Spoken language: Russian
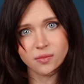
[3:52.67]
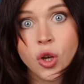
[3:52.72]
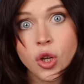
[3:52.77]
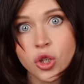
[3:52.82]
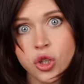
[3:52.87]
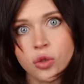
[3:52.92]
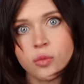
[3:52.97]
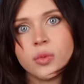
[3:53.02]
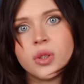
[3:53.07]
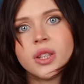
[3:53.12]
Ну
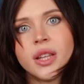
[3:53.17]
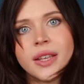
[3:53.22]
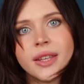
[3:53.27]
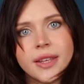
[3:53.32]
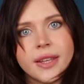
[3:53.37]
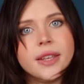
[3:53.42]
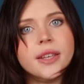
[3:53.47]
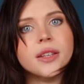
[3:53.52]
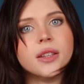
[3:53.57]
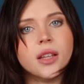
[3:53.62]
а что мы
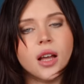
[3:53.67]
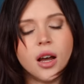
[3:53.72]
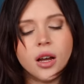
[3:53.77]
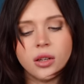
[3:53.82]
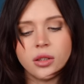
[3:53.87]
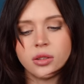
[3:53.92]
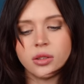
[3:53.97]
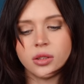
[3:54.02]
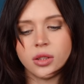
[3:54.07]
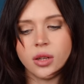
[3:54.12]
такие,
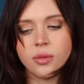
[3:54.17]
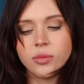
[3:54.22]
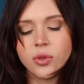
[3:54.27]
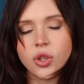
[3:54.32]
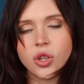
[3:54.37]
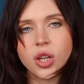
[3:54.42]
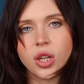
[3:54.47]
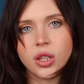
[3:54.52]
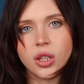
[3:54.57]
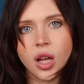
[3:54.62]
да. Нам
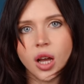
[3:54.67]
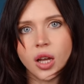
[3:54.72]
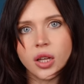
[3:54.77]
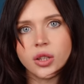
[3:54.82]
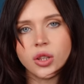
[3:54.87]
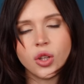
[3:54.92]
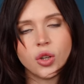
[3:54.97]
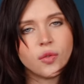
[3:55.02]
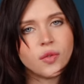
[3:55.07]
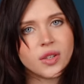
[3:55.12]
только
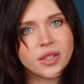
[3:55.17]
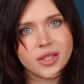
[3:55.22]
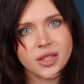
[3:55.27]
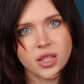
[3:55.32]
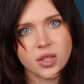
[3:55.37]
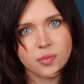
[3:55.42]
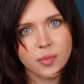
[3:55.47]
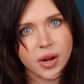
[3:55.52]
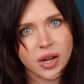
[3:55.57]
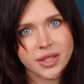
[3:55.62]
дай
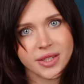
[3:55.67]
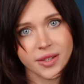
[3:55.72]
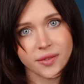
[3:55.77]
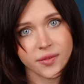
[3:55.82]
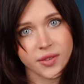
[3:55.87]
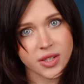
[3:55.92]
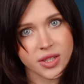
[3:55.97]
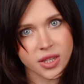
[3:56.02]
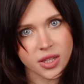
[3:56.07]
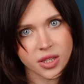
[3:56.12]
новости с пальца
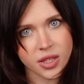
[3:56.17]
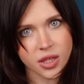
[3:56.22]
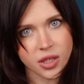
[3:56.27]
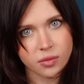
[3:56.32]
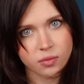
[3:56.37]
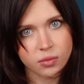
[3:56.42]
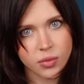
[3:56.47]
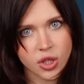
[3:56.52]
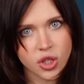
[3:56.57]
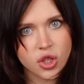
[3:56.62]

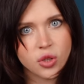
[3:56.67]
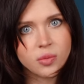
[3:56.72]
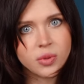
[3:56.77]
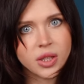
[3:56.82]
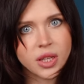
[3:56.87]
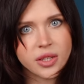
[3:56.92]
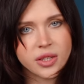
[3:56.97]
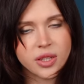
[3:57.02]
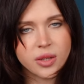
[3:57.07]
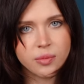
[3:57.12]
высосать,
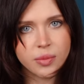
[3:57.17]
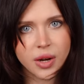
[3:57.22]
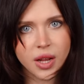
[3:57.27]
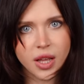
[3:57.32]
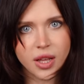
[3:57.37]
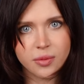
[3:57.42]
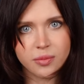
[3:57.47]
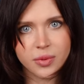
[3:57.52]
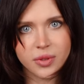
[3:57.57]
особенно если про